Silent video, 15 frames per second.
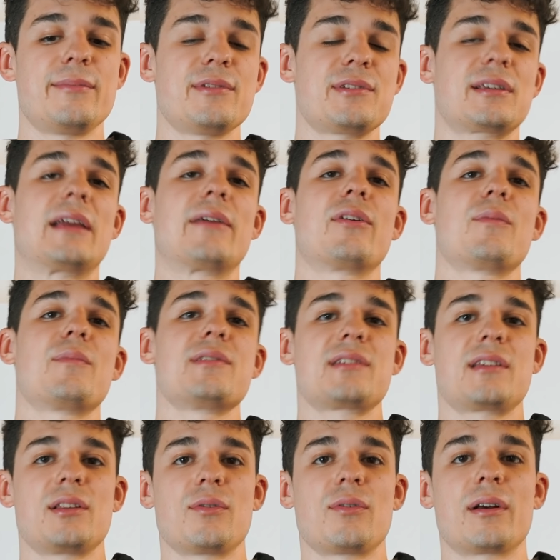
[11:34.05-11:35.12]
mi iscrivo, non mi
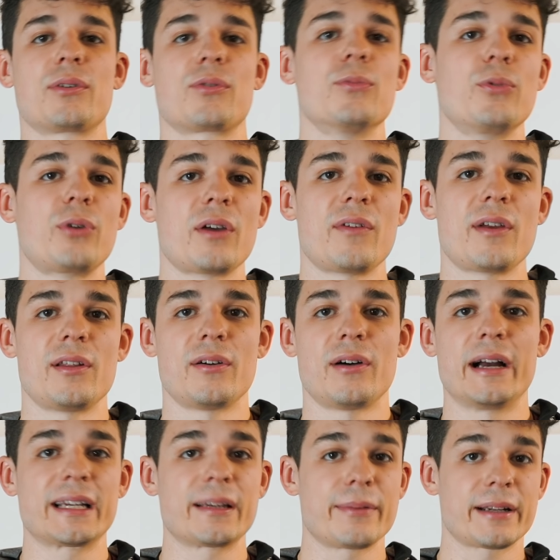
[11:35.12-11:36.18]
iscrivo, guardo comunque i video,
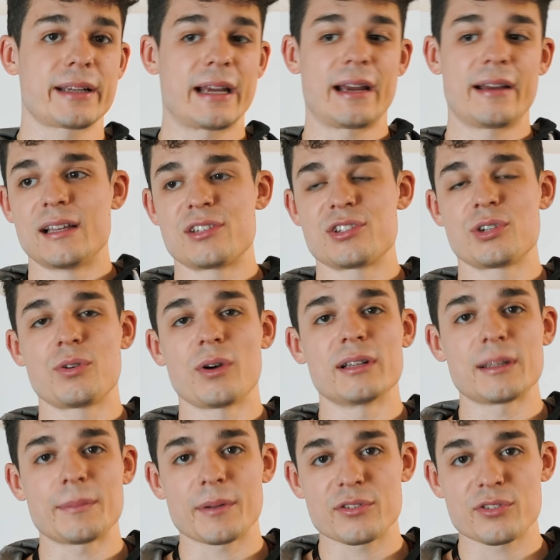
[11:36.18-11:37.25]
anche perché il
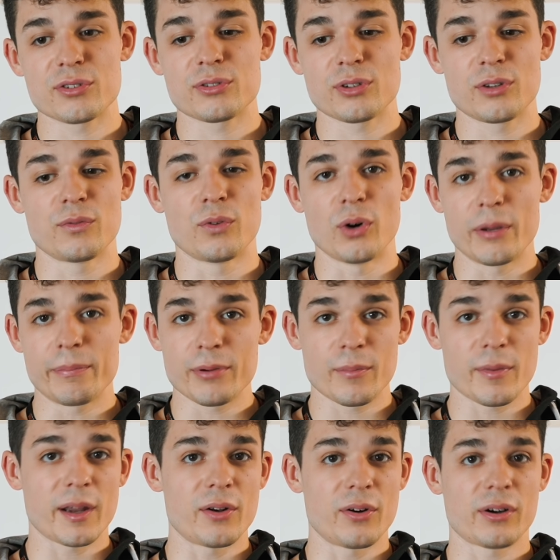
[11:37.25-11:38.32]
50% di voi più o
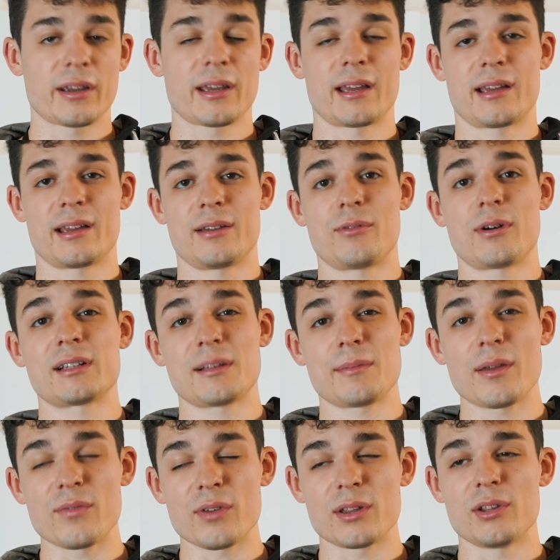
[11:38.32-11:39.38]
meno che guarda i
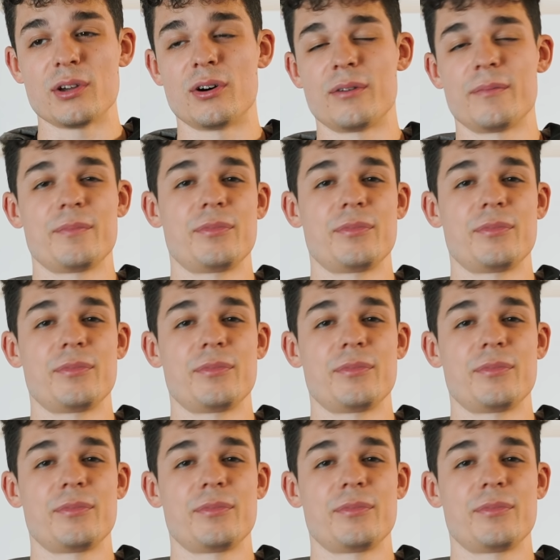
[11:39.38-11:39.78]
miei video